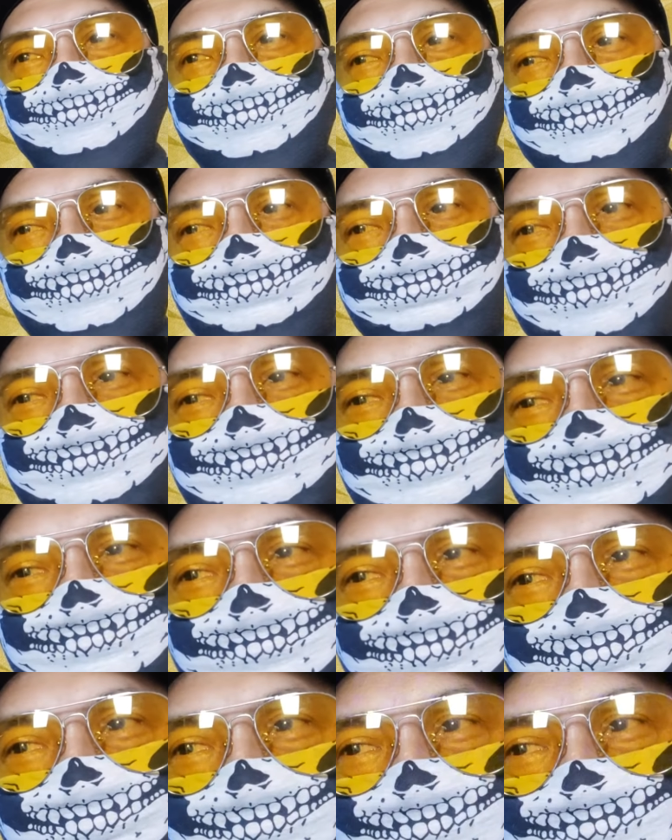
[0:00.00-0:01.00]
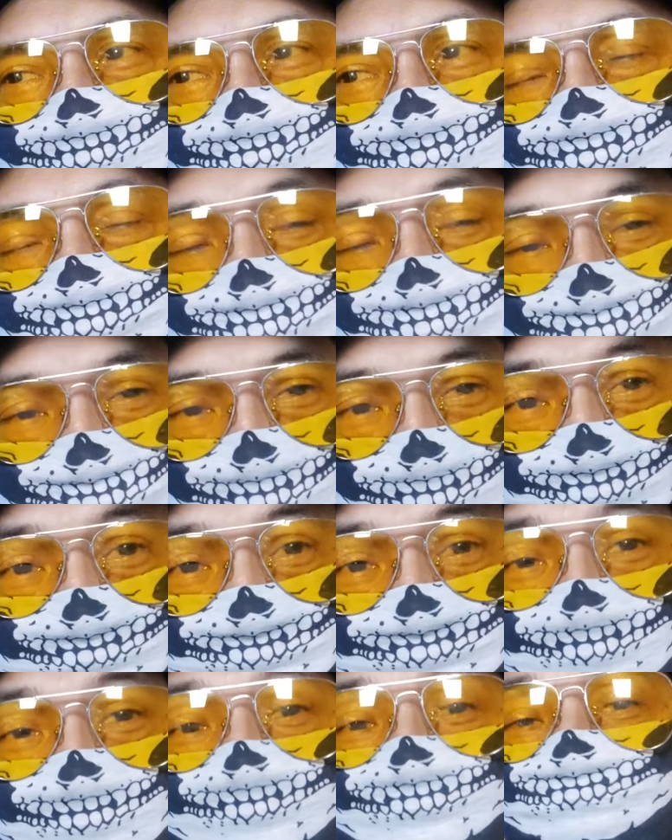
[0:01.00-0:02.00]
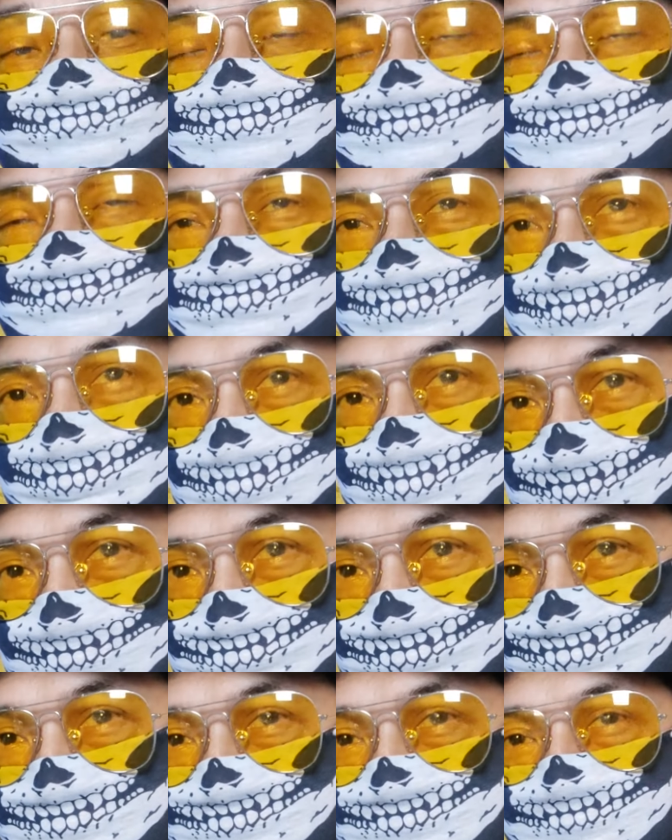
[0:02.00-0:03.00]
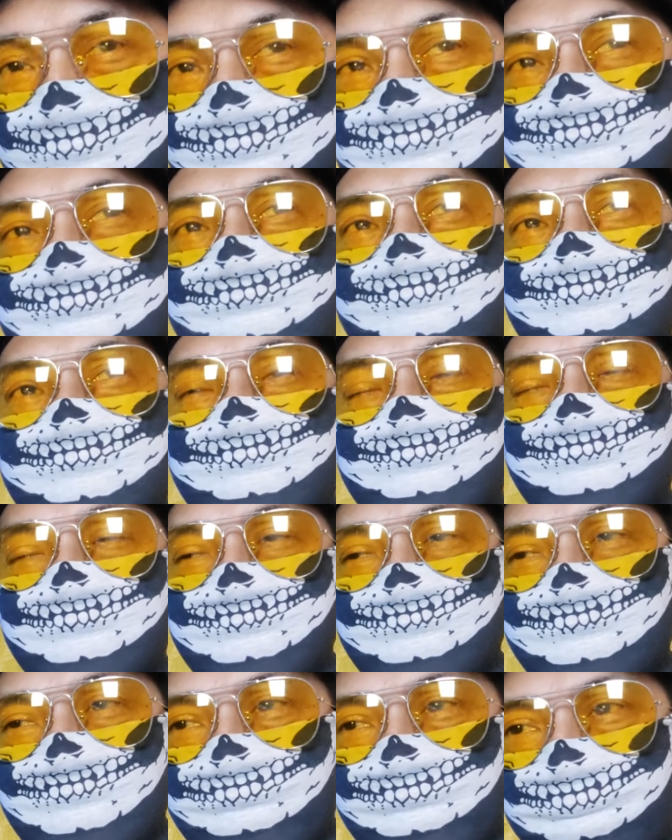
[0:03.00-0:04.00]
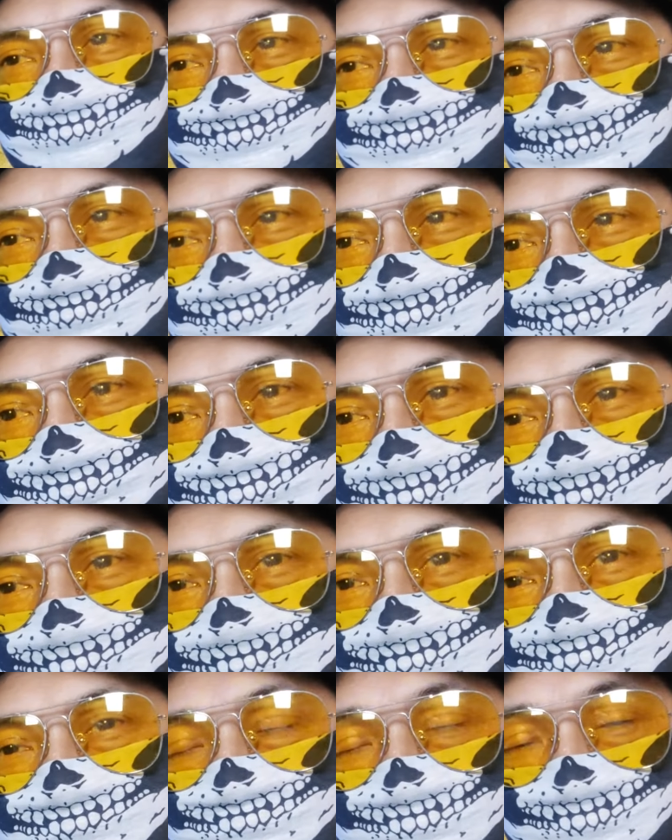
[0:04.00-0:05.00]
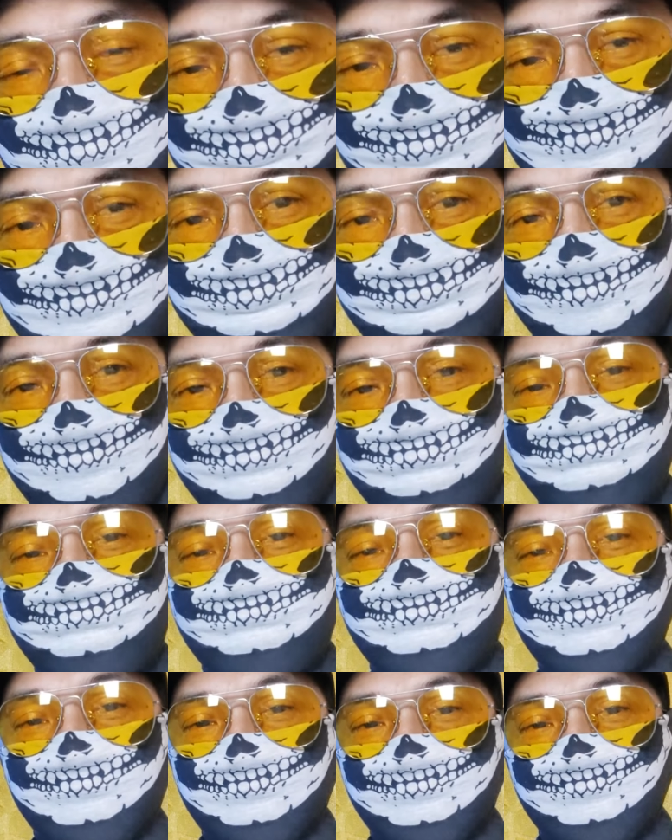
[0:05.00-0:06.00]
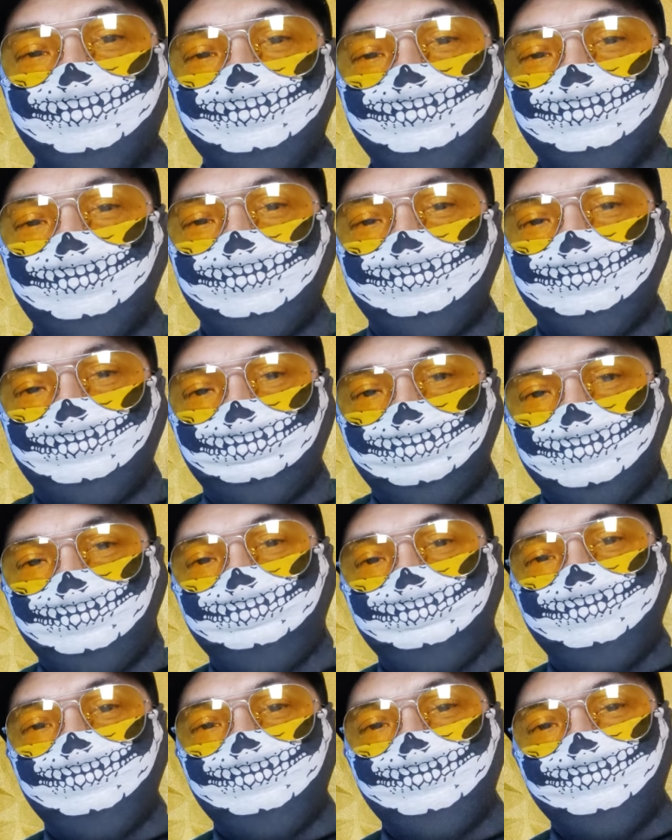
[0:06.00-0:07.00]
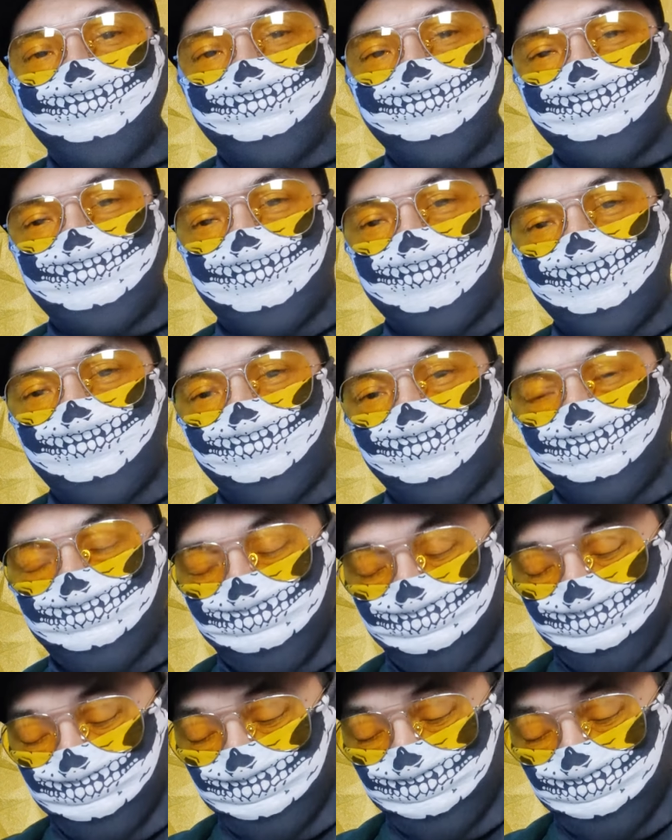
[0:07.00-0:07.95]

uh, fakta di lapangan ini kebetulan saya juga sudah pernah investigasi dan ini investigasi Pak Darso karena masih baru. Kita lihat teman-teman, yuk check it out.